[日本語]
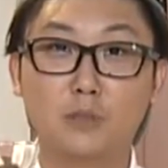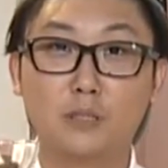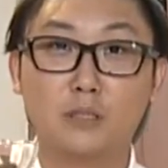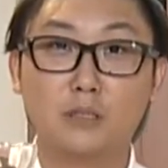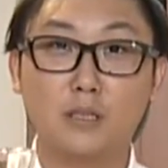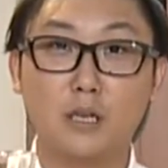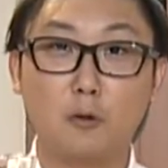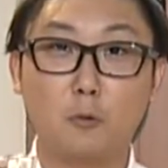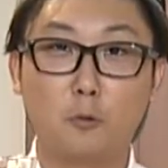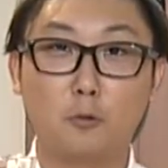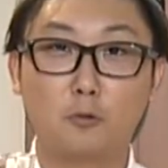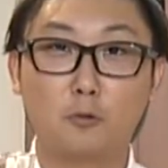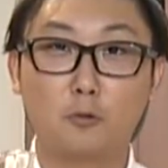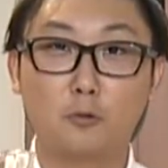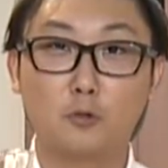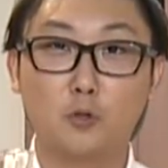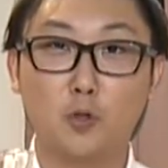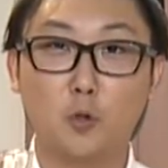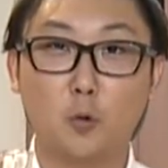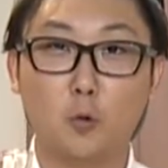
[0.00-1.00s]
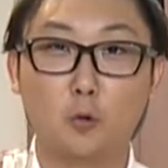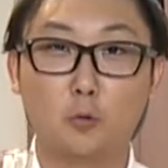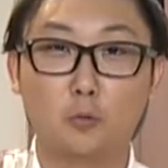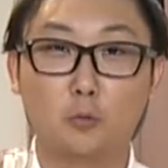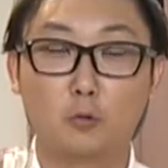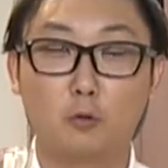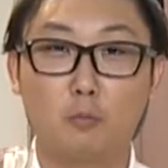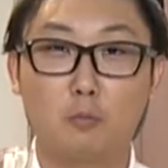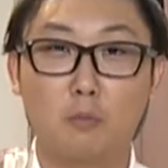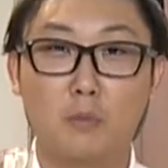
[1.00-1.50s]
備したこのチョコと
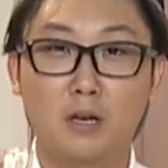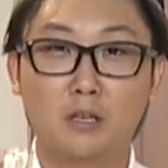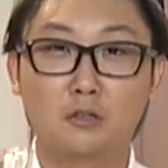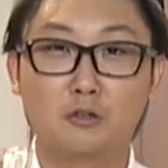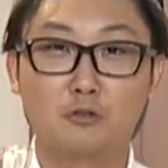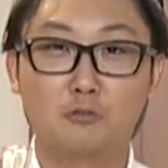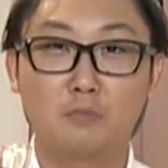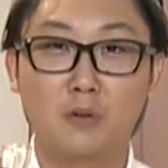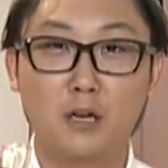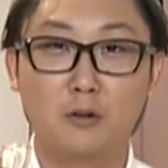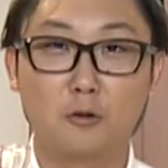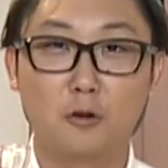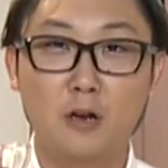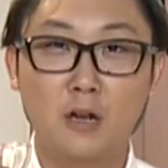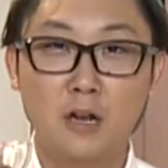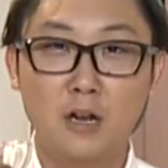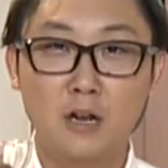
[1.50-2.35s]
マシュマロ